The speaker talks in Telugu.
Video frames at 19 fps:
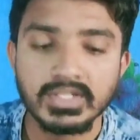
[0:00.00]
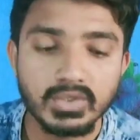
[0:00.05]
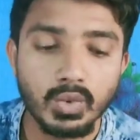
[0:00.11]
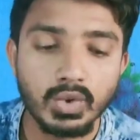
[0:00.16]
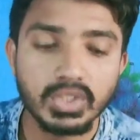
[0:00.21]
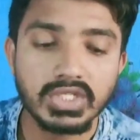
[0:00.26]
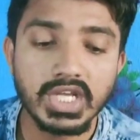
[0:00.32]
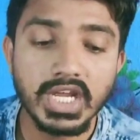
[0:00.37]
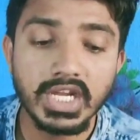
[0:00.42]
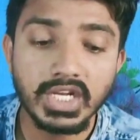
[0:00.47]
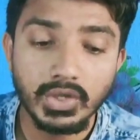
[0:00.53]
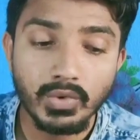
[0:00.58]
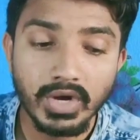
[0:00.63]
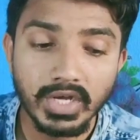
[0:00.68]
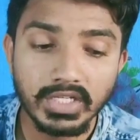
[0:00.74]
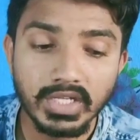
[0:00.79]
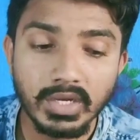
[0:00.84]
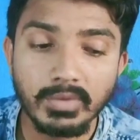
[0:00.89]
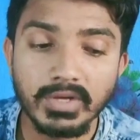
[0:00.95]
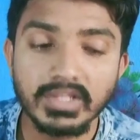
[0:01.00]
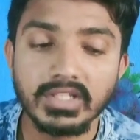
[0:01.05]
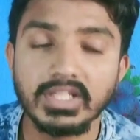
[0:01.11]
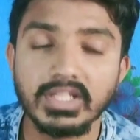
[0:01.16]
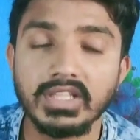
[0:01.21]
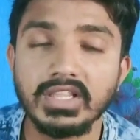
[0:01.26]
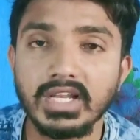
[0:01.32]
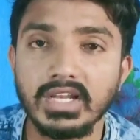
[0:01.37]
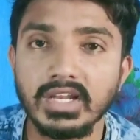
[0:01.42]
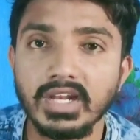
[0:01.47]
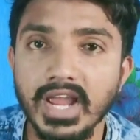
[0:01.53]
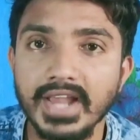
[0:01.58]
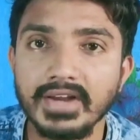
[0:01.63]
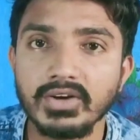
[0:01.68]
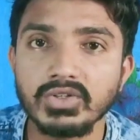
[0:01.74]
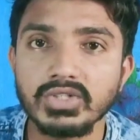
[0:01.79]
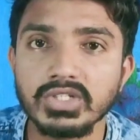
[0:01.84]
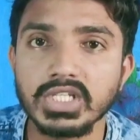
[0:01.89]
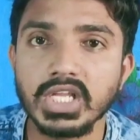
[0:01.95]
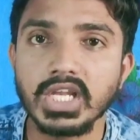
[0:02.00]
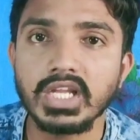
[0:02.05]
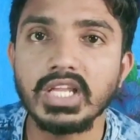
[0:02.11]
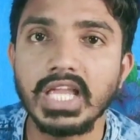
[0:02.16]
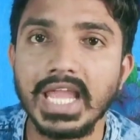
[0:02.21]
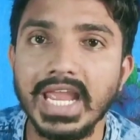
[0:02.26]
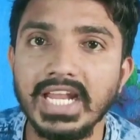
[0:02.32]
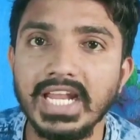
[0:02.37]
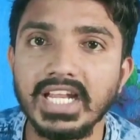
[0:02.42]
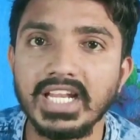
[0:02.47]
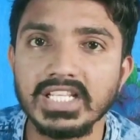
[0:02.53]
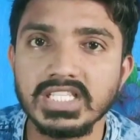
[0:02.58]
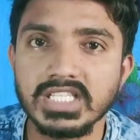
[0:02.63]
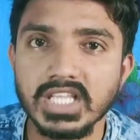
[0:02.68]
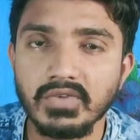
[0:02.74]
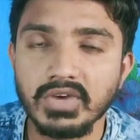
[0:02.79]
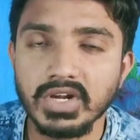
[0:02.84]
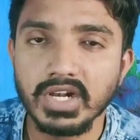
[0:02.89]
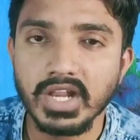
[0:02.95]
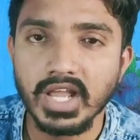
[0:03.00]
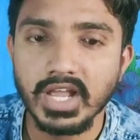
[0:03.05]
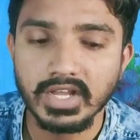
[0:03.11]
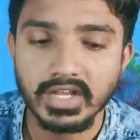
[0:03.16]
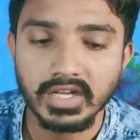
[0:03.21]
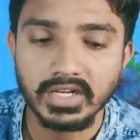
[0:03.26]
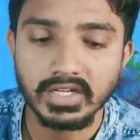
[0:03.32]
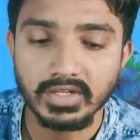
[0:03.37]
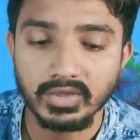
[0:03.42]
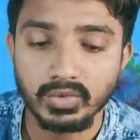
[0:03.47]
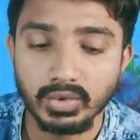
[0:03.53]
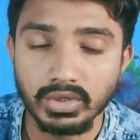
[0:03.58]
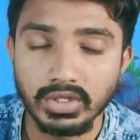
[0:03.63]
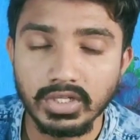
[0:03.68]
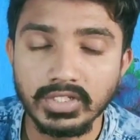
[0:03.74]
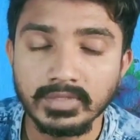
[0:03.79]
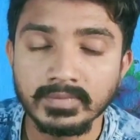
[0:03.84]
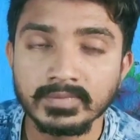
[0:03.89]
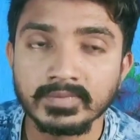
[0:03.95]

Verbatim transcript: సో జేఎన్టీయూ హైదరాబాద్ దీని ర్యాంక్ వచ్చేసరికి ఎయిటీ సెవెన్ ర్యాంక్ అనేది ఉంది